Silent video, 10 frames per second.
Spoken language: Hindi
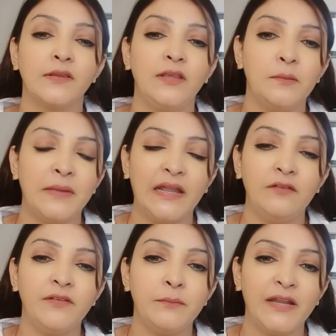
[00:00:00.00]
ये
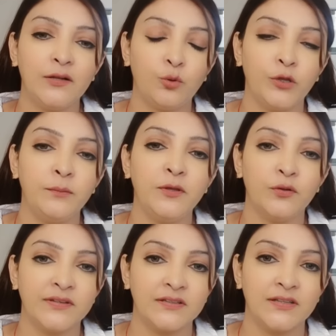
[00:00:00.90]
मेल फीमेल कोई भी
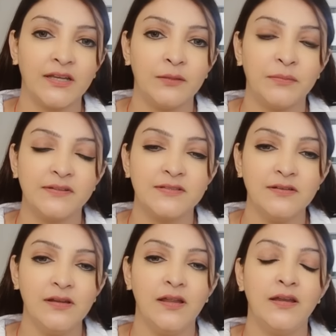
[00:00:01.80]
हो सकता है ये पर्सन